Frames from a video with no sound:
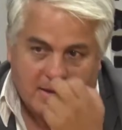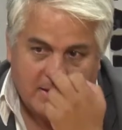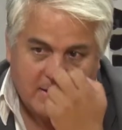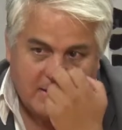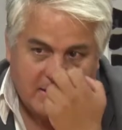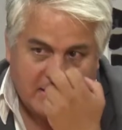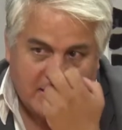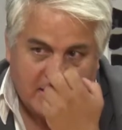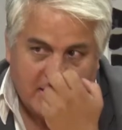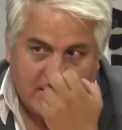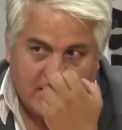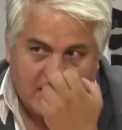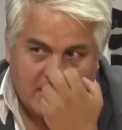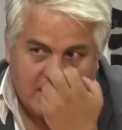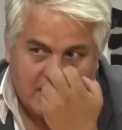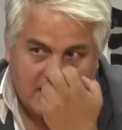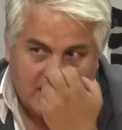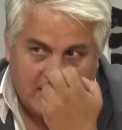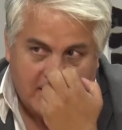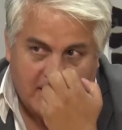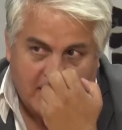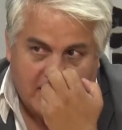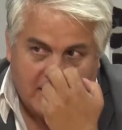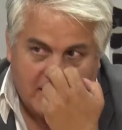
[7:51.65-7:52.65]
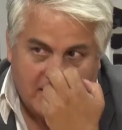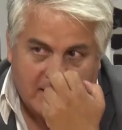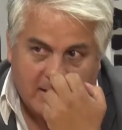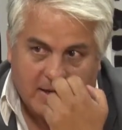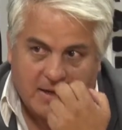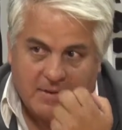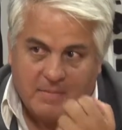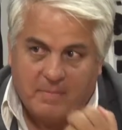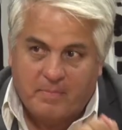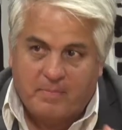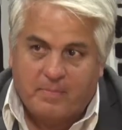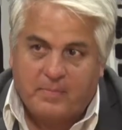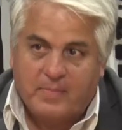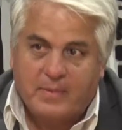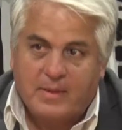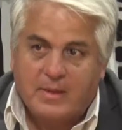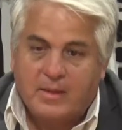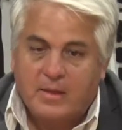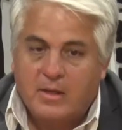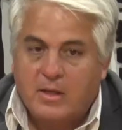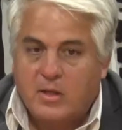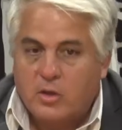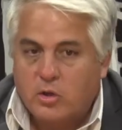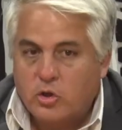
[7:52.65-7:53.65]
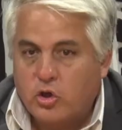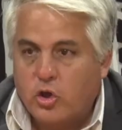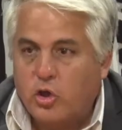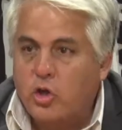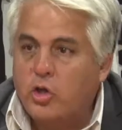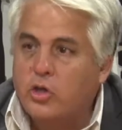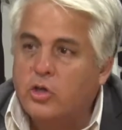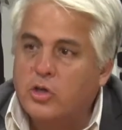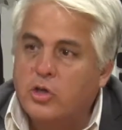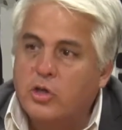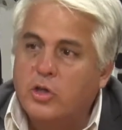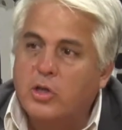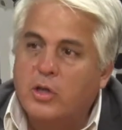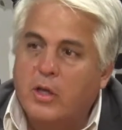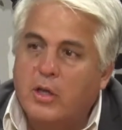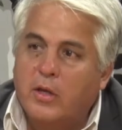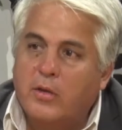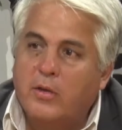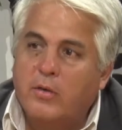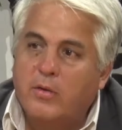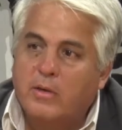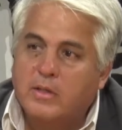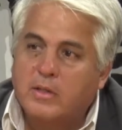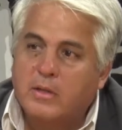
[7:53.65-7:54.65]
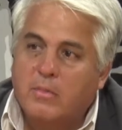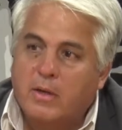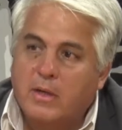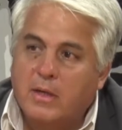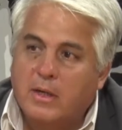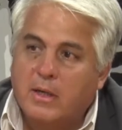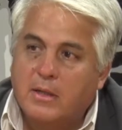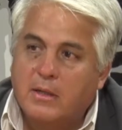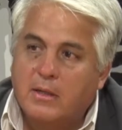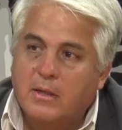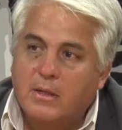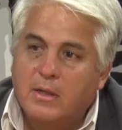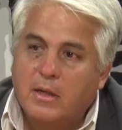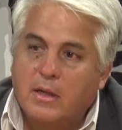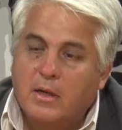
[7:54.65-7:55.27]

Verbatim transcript: Pero la, calificación necesaria va a ser más grande. Sí, sí, cada vez va a ser más grande.